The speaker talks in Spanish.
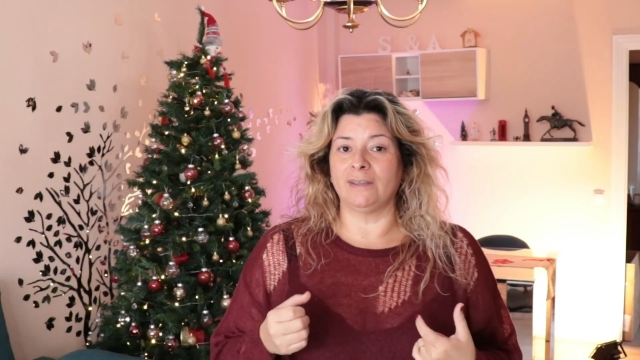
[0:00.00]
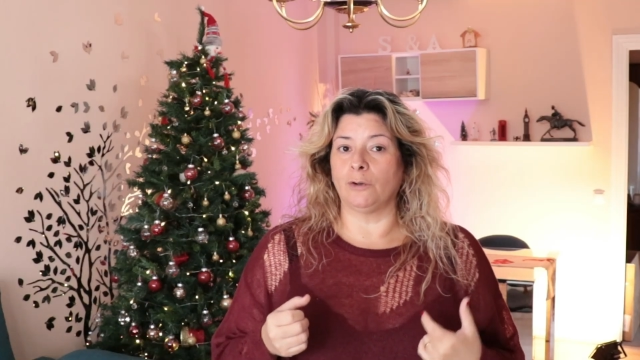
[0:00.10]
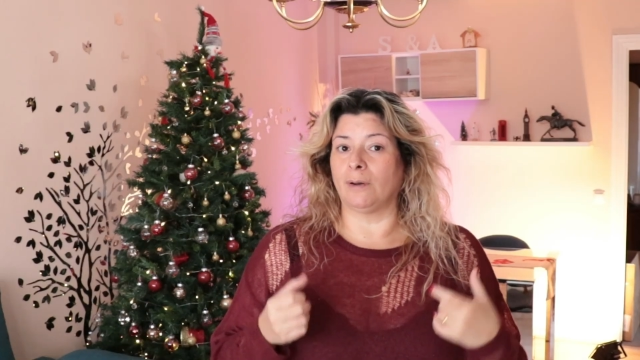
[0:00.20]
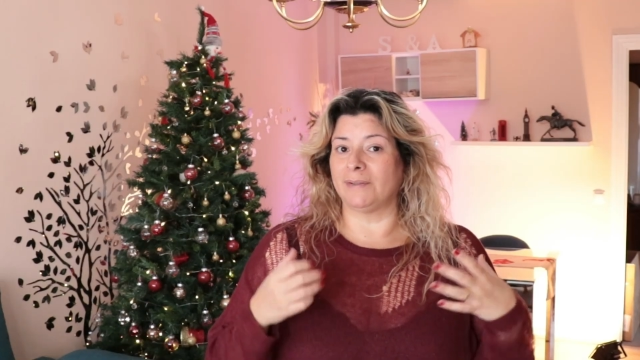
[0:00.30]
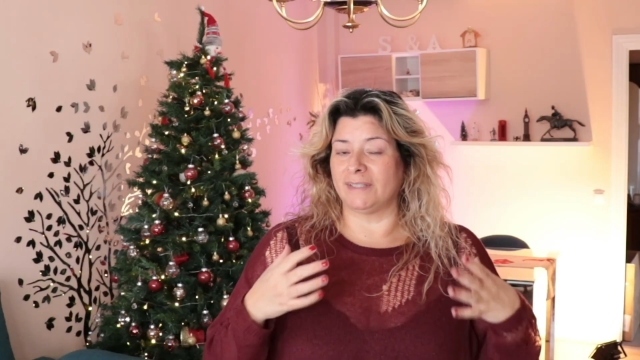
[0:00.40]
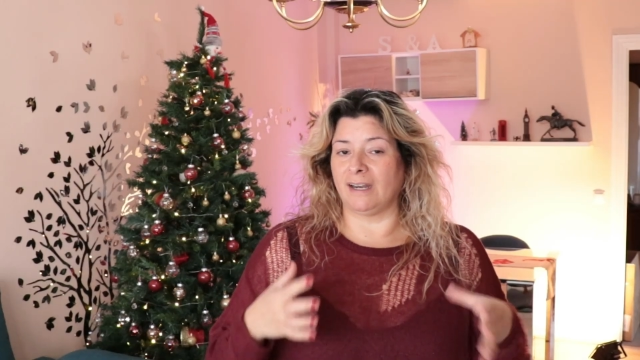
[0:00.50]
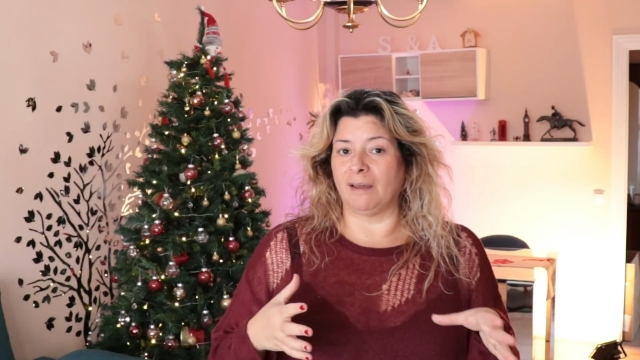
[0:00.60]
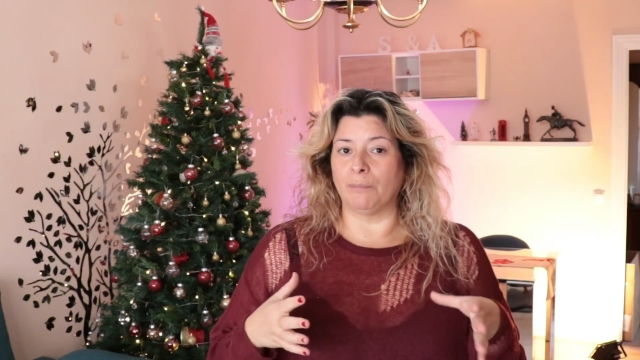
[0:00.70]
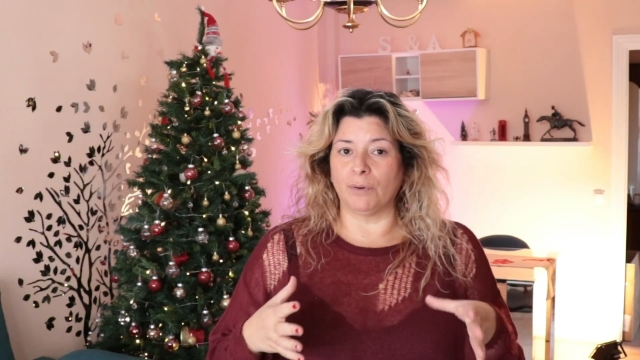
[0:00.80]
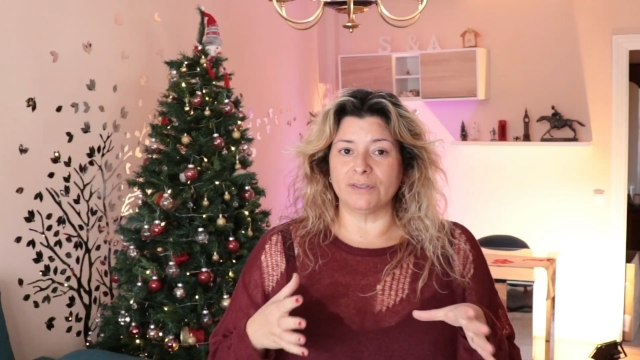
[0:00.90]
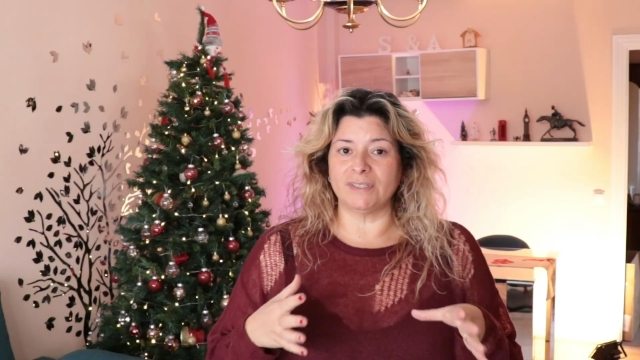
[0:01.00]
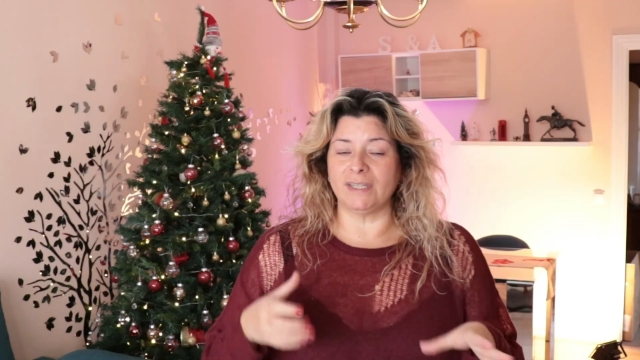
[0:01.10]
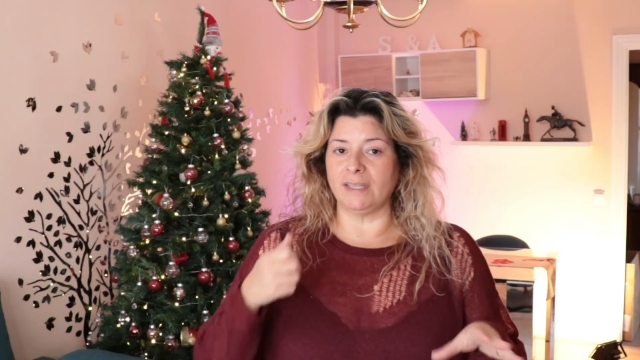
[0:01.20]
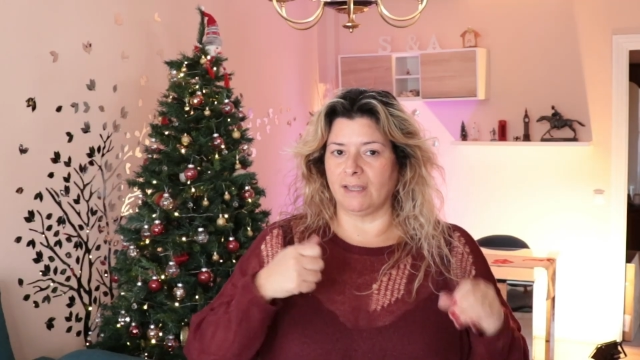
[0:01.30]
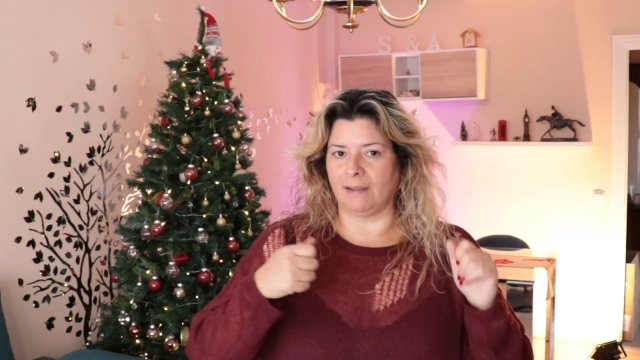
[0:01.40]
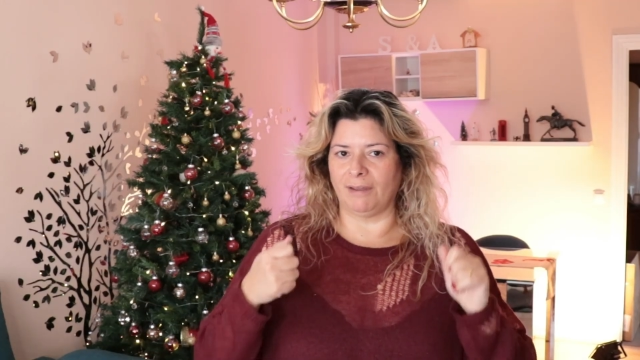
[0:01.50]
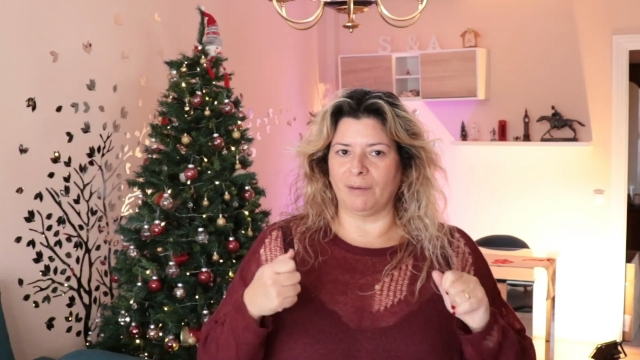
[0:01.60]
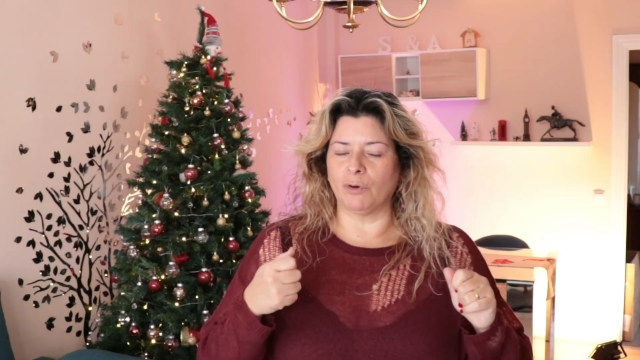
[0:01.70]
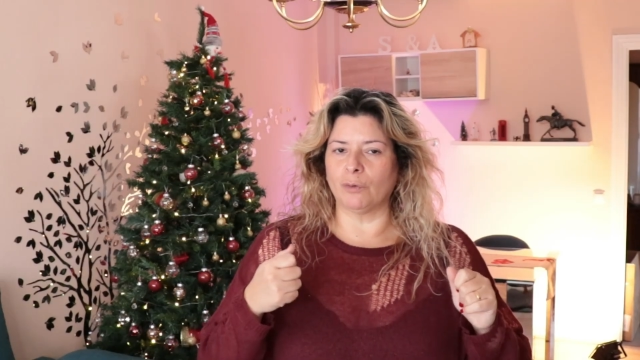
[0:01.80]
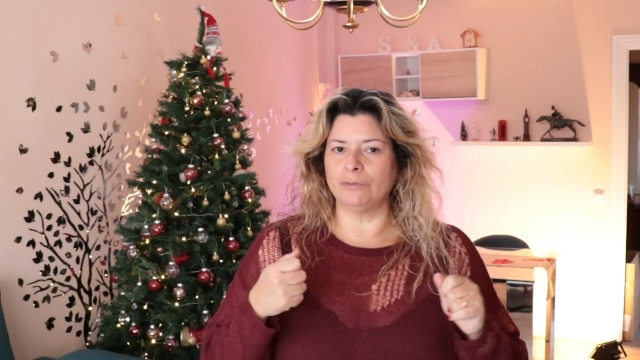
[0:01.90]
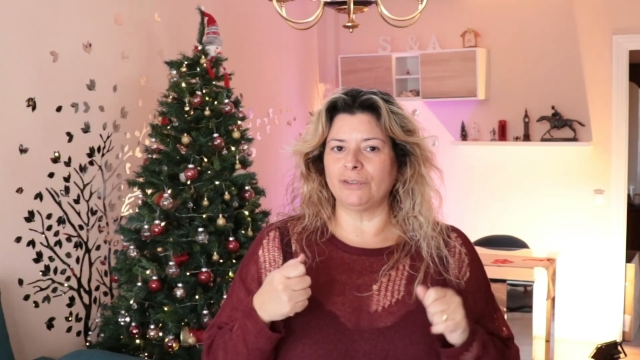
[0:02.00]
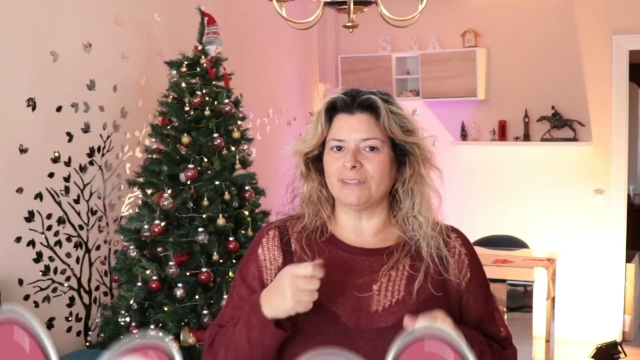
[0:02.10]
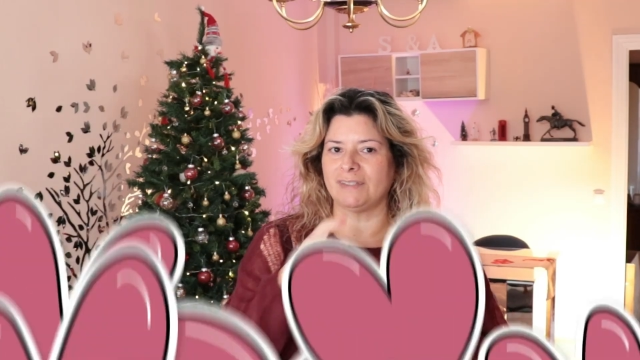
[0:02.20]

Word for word: quiero hacer el unboxing y que la veamos juntos,